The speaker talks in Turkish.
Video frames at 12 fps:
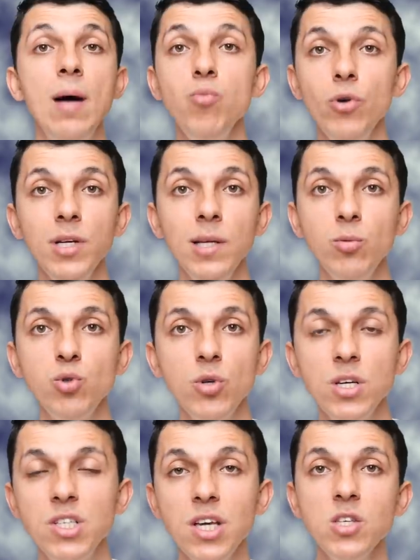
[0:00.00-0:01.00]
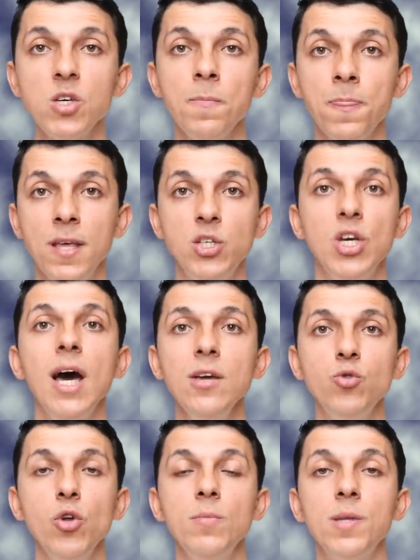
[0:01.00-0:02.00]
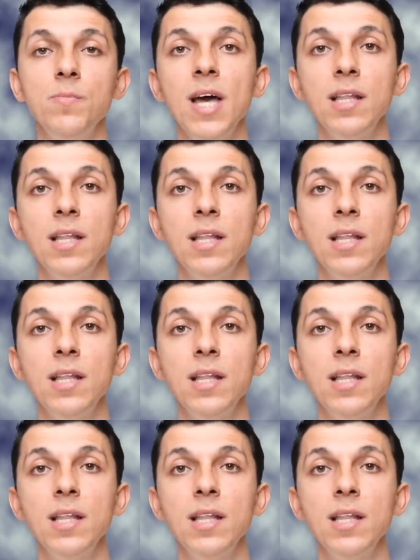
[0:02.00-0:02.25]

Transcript: Ben bu arada bu sürece hiç şahit olmadım.